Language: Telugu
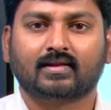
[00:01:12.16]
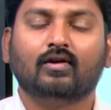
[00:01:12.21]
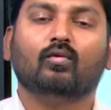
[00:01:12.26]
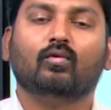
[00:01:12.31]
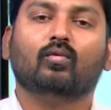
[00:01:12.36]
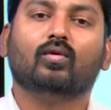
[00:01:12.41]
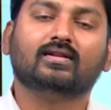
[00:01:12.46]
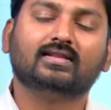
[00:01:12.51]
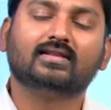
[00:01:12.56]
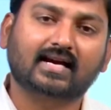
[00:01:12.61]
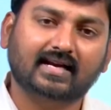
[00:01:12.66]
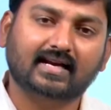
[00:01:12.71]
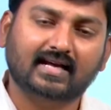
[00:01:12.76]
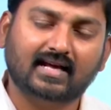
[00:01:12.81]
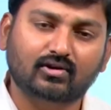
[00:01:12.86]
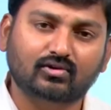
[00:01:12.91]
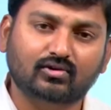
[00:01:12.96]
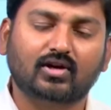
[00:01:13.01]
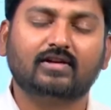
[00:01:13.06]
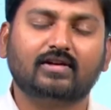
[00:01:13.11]
వంద
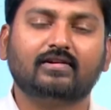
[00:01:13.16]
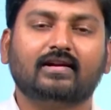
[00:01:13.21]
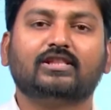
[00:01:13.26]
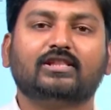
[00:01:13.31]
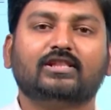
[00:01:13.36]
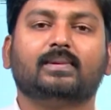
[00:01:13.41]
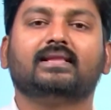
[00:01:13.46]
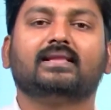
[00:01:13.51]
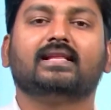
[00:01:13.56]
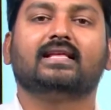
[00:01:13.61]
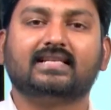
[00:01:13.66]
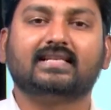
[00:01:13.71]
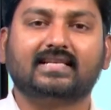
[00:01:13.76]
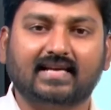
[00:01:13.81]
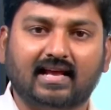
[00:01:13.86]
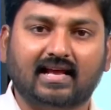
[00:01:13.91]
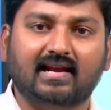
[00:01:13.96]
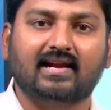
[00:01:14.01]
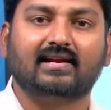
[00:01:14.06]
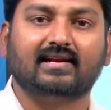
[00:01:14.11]
ఎకరాలు ఉన్నోడికి రైతు బంధు ఎందుకు
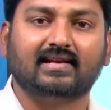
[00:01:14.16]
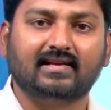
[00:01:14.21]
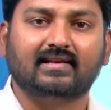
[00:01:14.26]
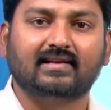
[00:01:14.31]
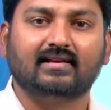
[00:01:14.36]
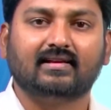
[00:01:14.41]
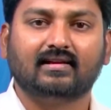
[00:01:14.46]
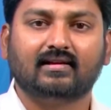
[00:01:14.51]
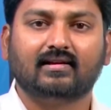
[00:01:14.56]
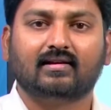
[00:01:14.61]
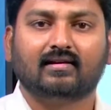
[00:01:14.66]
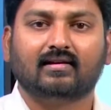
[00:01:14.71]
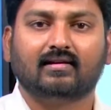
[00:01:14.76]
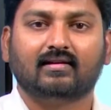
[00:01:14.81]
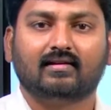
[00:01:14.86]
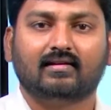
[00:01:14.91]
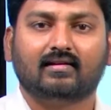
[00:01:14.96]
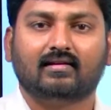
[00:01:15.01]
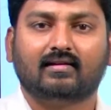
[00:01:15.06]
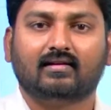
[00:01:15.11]
ఇవ్వాలండి
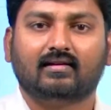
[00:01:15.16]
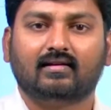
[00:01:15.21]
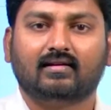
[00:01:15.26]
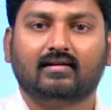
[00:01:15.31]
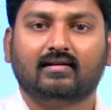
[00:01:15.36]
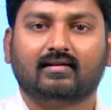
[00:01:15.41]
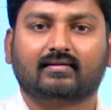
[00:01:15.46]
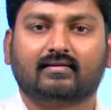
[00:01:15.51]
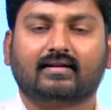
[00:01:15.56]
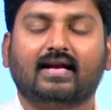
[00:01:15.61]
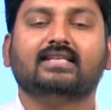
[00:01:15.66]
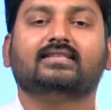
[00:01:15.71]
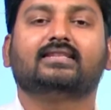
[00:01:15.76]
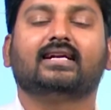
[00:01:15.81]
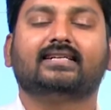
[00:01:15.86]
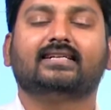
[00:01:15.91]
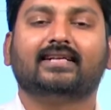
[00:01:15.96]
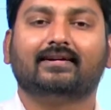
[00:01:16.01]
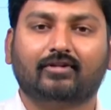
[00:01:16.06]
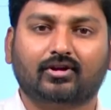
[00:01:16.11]
రైతు
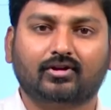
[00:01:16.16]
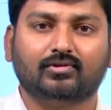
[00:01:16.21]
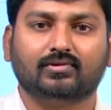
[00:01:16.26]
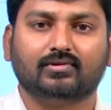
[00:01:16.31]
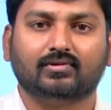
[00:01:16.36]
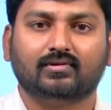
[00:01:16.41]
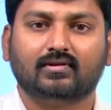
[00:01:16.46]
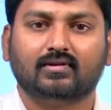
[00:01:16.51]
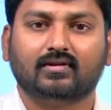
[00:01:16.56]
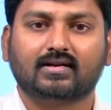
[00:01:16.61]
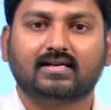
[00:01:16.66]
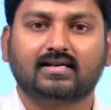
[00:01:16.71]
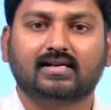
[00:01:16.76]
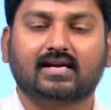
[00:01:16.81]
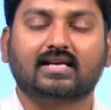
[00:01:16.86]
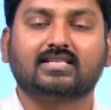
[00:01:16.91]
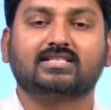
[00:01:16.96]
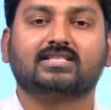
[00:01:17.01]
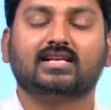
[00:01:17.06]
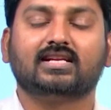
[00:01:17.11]
అంటే ఎవరు
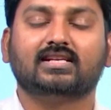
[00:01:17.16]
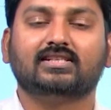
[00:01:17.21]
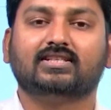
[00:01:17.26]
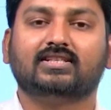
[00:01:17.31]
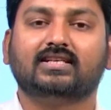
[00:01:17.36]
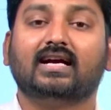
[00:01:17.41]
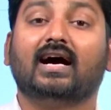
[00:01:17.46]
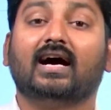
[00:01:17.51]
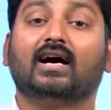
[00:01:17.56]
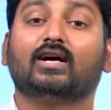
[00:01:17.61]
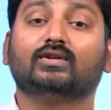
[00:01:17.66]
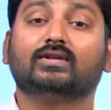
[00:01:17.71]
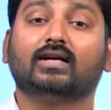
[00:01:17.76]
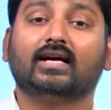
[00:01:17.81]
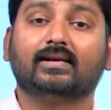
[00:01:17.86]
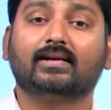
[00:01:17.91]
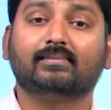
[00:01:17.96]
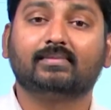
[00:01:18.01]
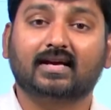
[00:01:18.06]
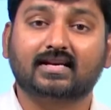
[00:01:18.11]
కష్టించి
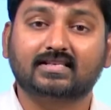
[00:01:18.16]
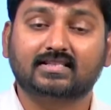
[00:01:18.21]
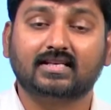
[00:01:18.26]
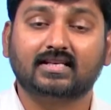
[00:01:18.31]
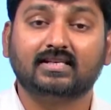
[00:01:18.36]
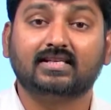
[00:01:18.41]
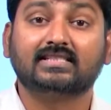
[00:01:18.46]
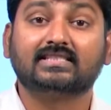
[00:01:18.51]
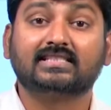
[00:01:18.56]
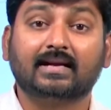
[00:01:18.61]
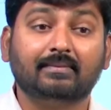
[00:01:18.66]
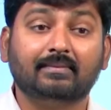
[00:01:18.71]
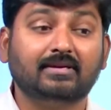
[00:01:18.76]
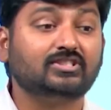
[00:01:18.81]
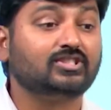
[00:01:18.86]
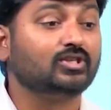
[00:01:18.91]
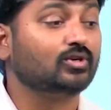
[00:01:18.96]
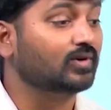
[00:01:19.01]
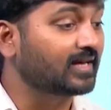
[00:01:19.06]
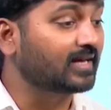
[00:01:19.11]
ఆరుగాలం కష్టించి
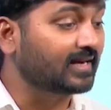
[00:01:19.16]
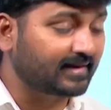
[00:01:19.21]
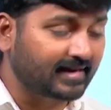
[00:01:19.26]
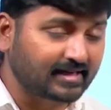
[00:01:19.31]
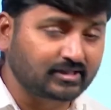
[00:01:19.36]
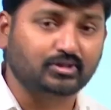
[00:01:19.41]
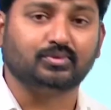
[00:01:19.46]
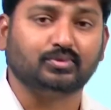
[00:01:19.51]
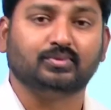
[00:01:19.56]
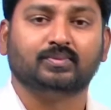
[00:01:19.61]
శ్రమించినోడే రైతు